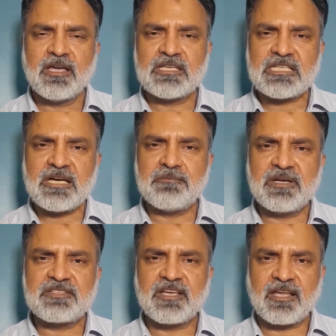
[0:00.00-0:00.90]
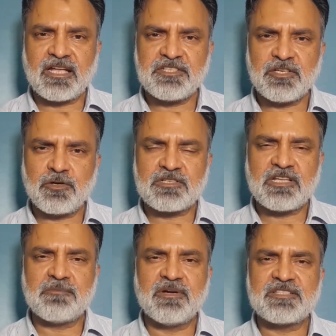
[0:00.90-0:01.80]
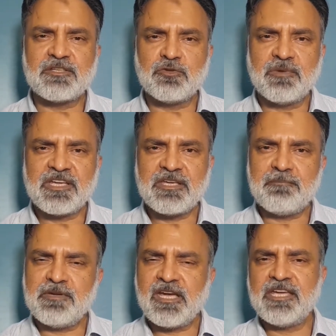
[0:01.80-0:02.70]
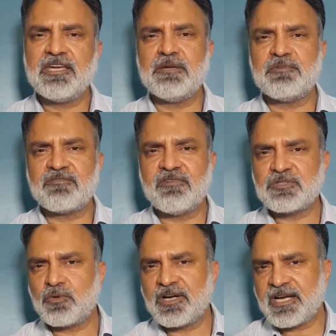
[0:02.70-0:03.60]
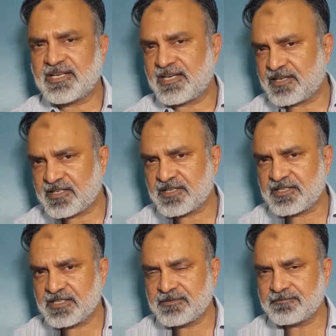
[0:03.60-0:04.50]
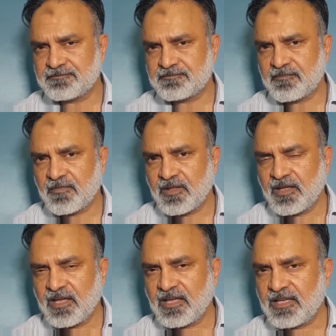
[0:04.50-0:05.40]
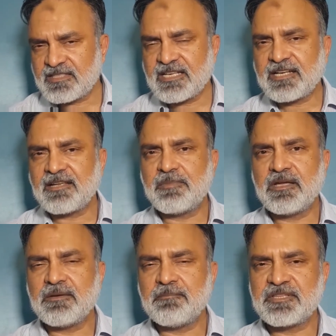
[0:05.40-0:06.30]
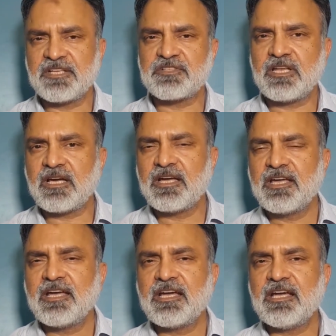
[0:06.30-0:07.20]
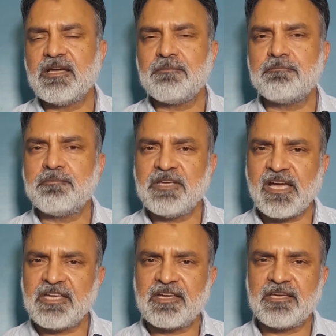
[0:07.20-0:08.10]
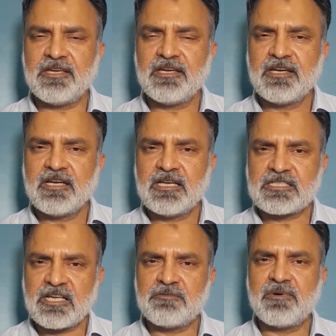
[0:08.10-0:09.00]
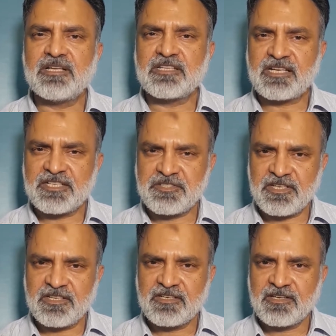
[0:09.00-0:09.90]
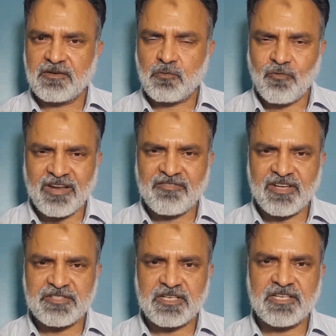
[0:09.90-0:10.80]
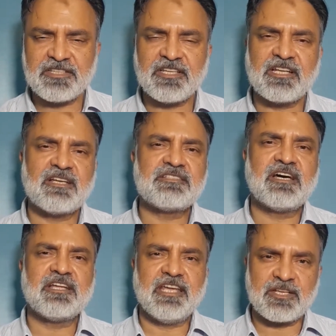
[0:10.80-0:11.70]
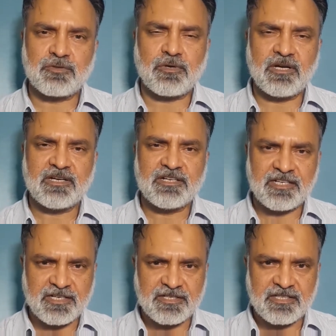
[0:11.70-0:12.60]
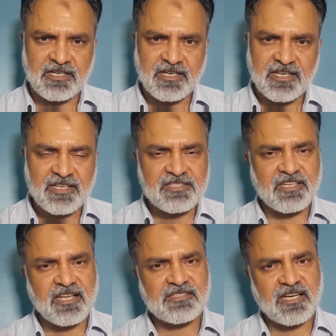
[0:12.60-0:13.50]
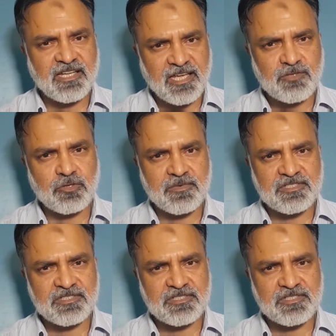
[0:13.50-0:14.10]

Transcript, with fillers: इस्लामाबाद से कराची और इस्लामाबाद से दुबई की पीआईए e की परवाज़ों का डाटा इकट्ठा किया इस डाटे में पता चला कि पीआईए की इस्लामाबाद कराची वन वे जर्नी 13,100 का टिकट था इस 13,100 में